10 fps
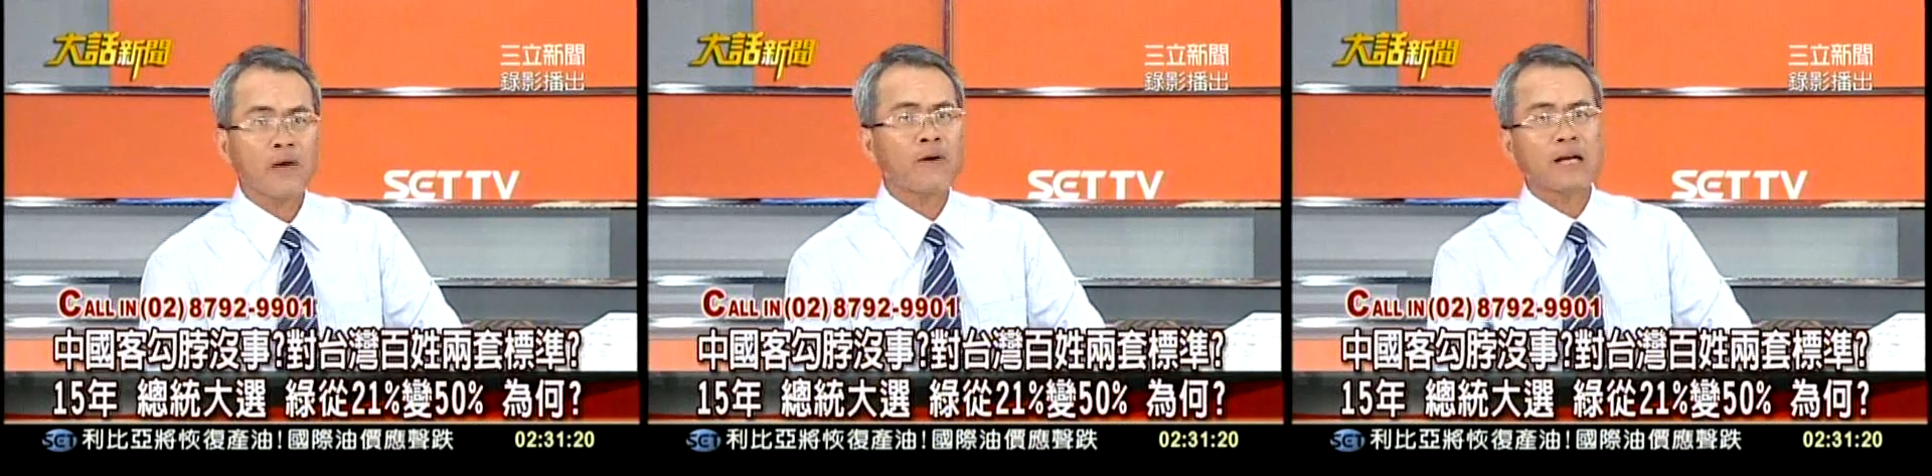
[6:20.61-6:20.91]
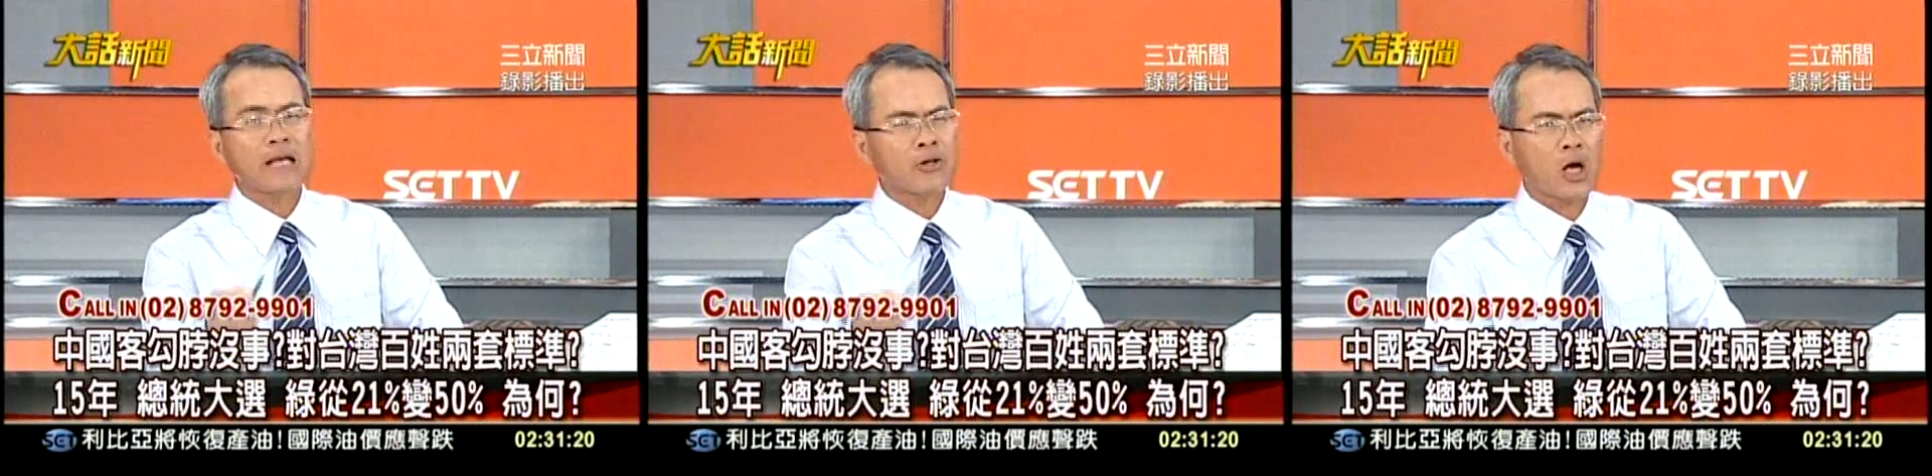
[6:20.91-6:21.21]
哎，
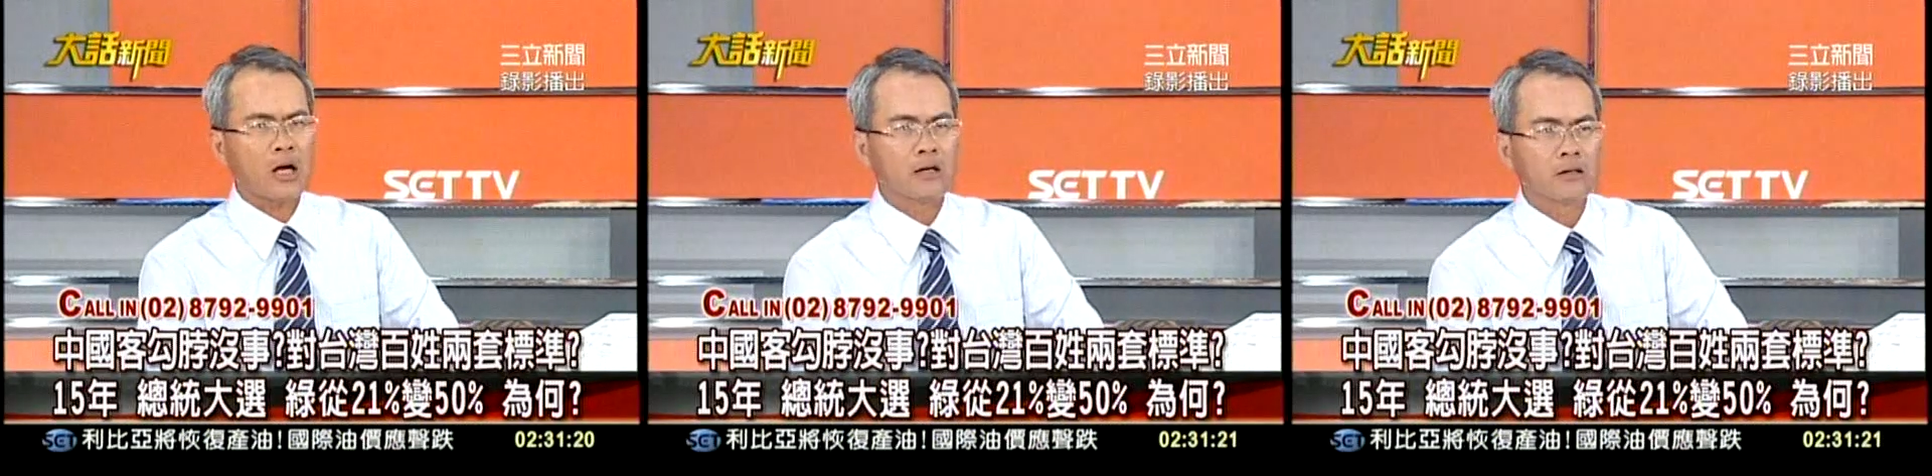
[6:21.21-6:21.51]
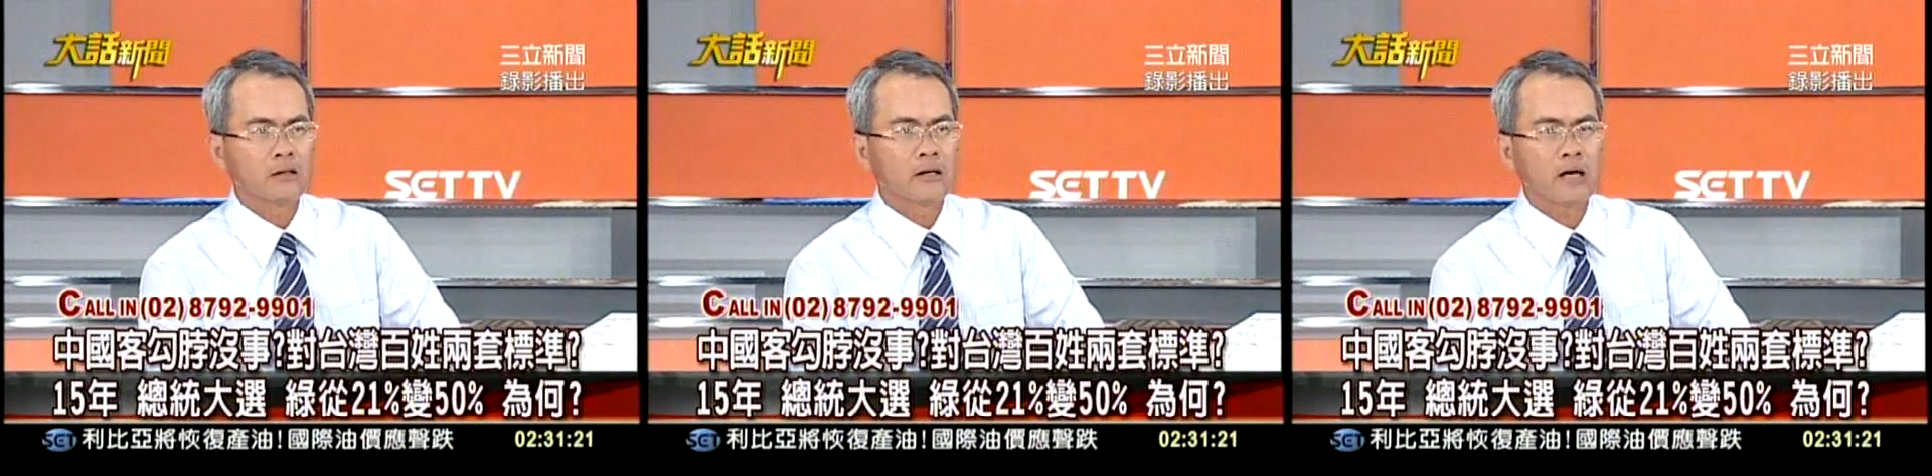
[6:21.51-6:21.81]
法你安怎？
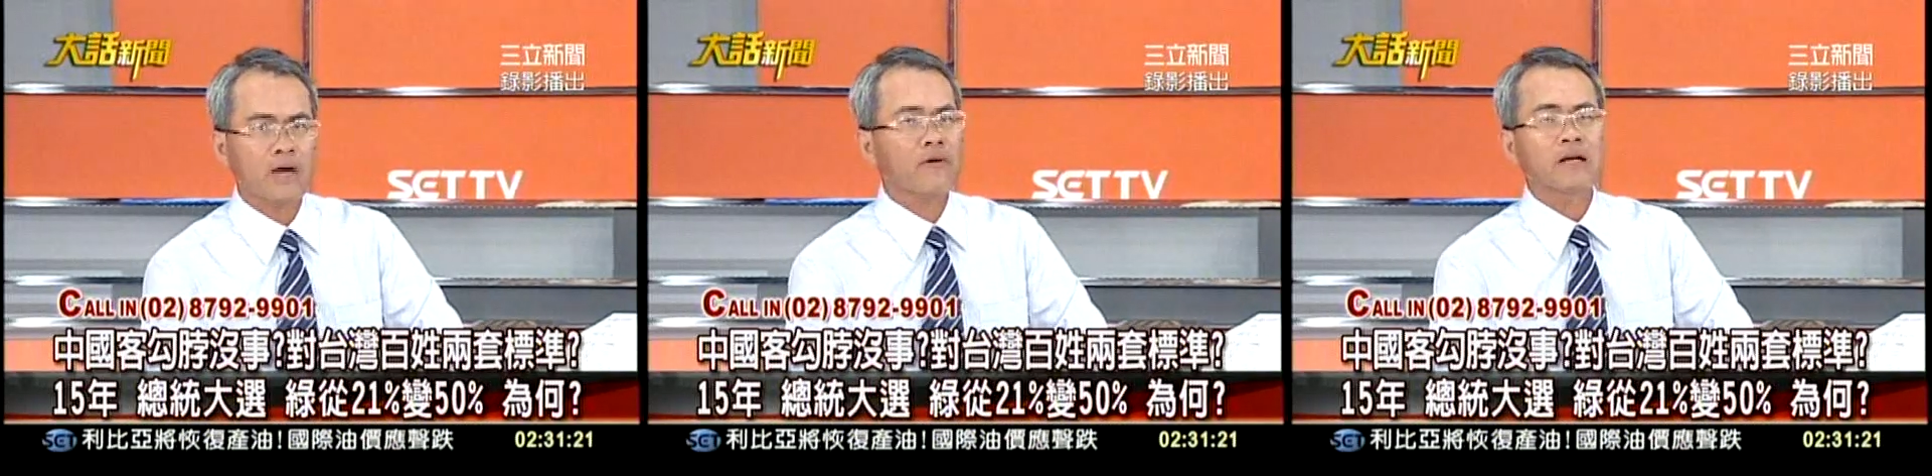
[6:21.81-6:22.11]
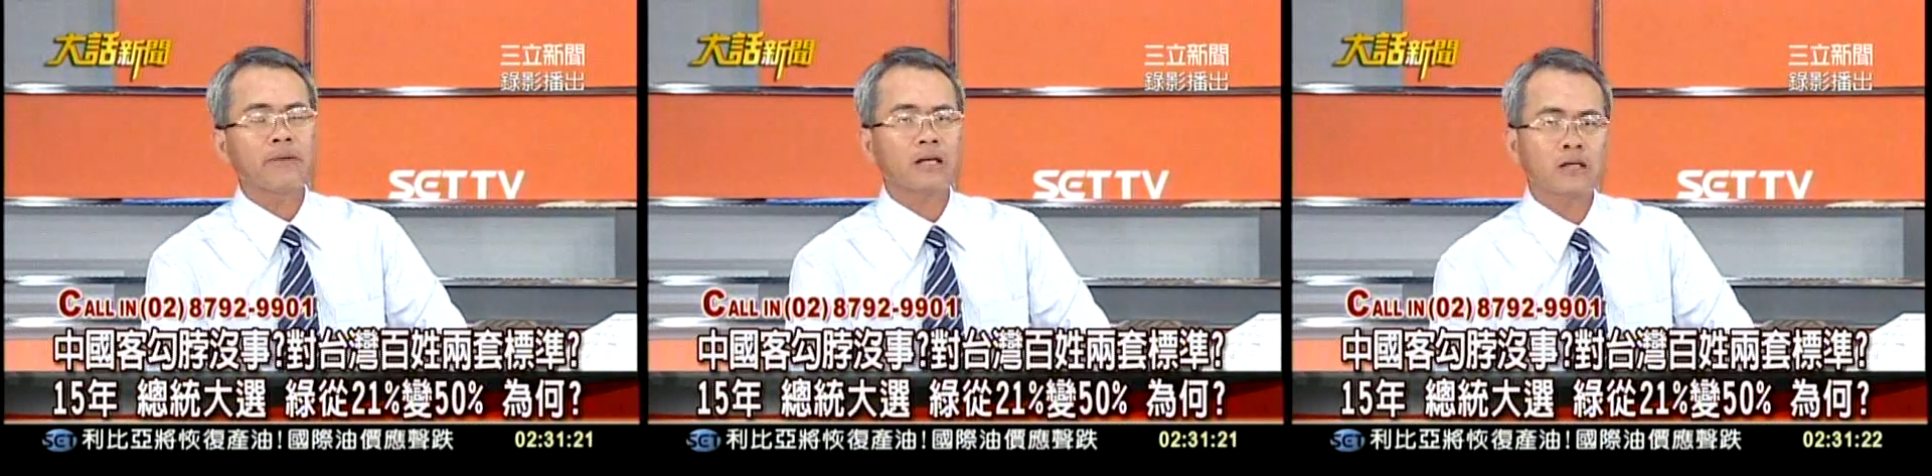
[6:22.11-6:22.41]
哎，
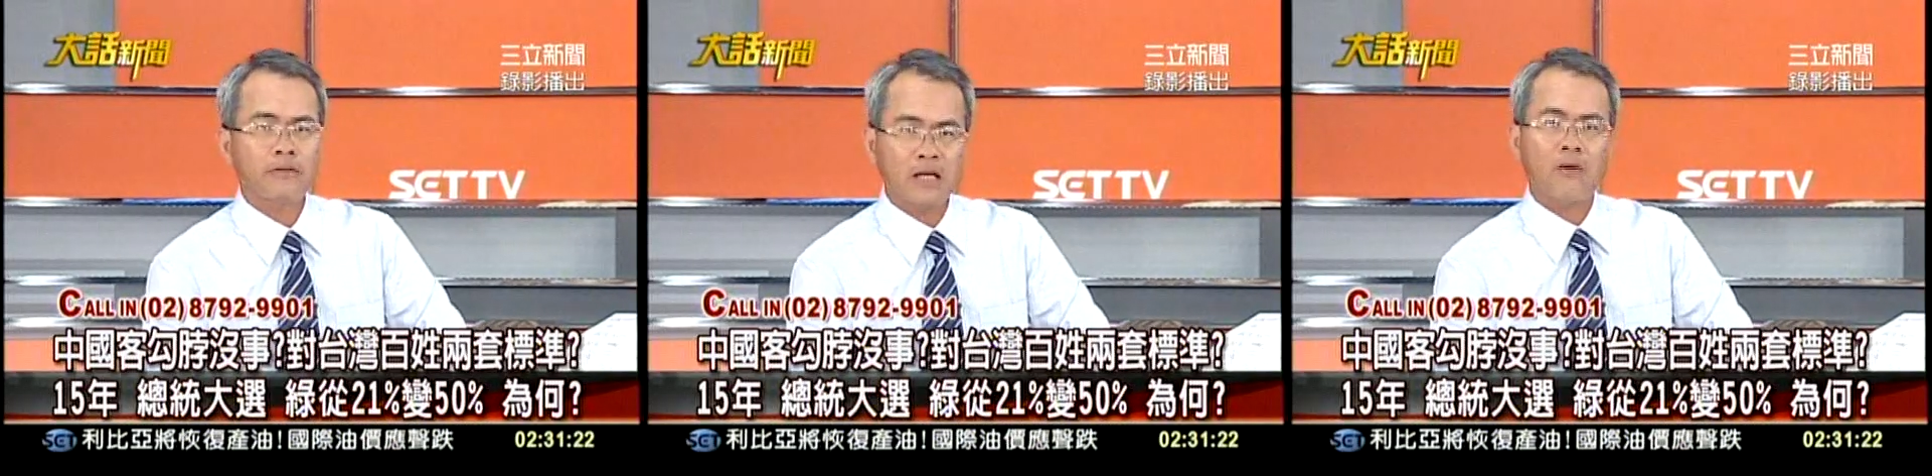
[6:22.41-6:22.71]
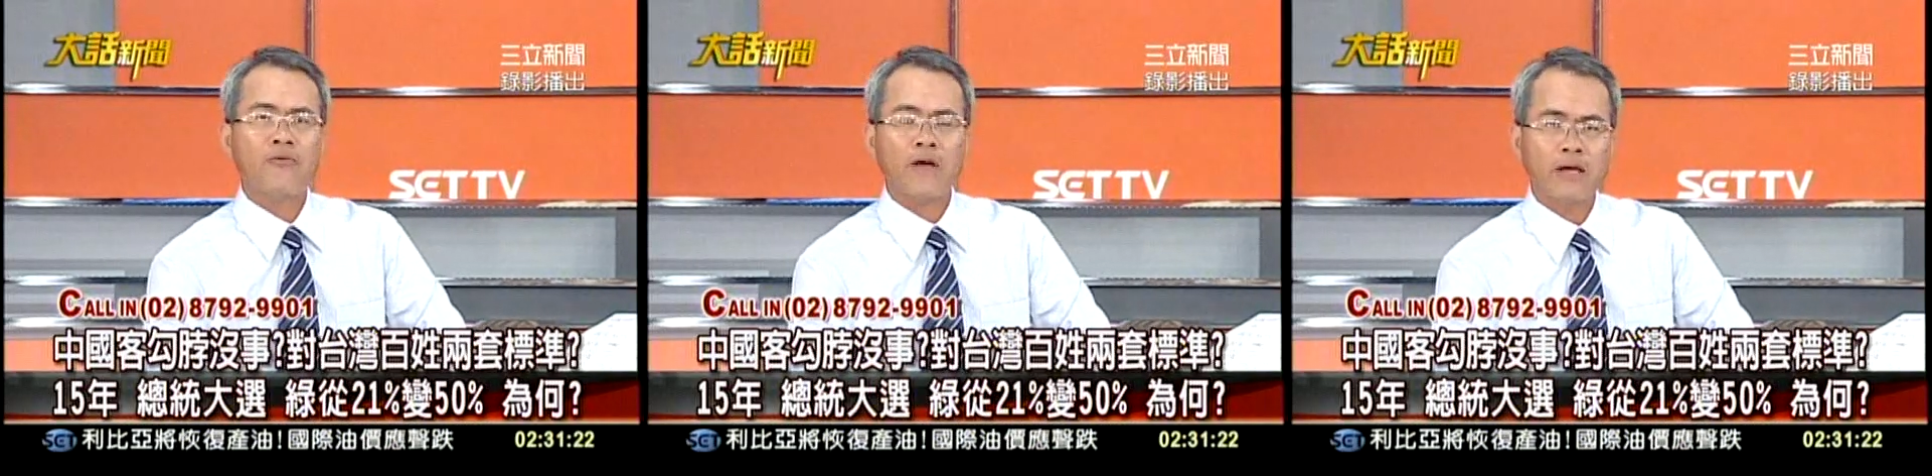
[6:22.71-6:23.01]
法你要你你
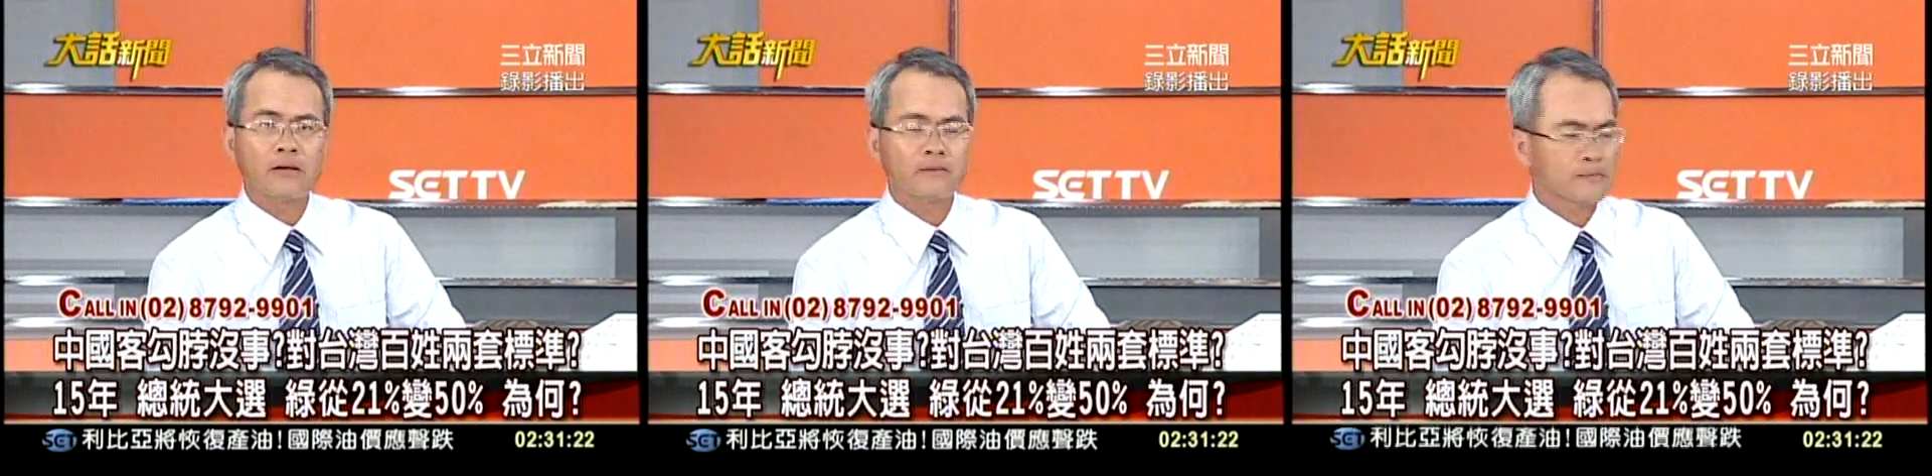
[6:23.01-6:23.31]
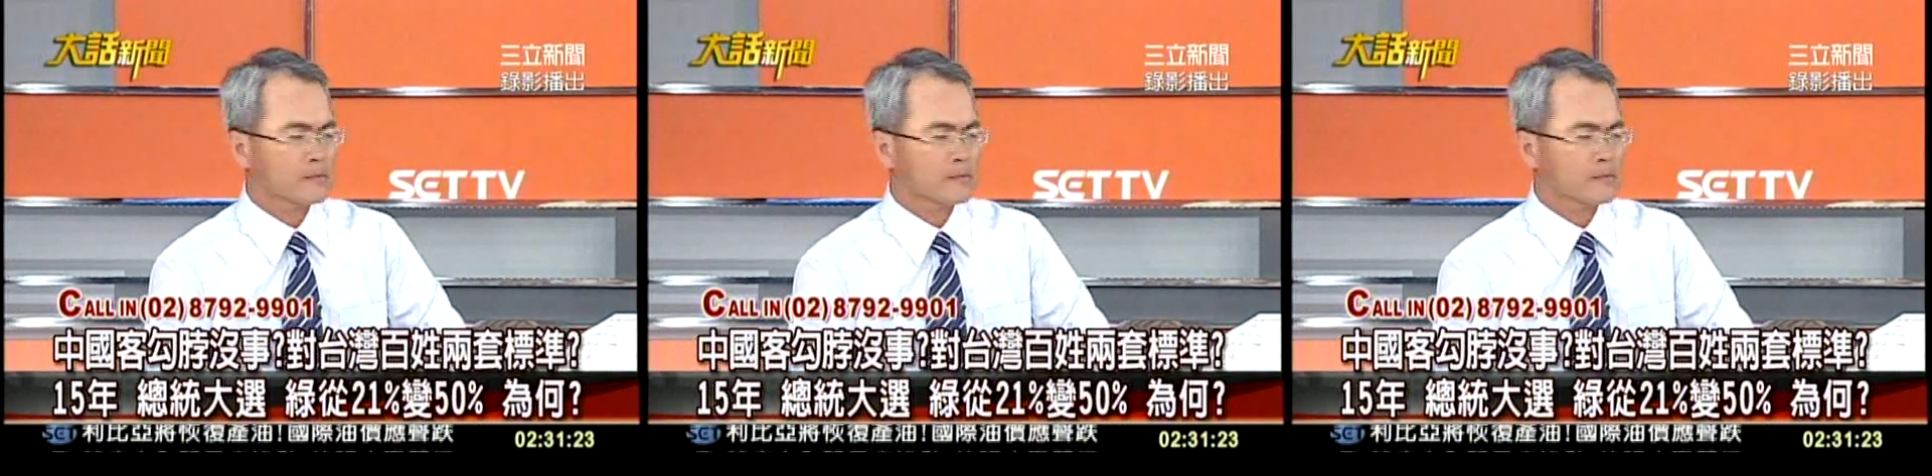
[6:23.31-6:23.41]
要废？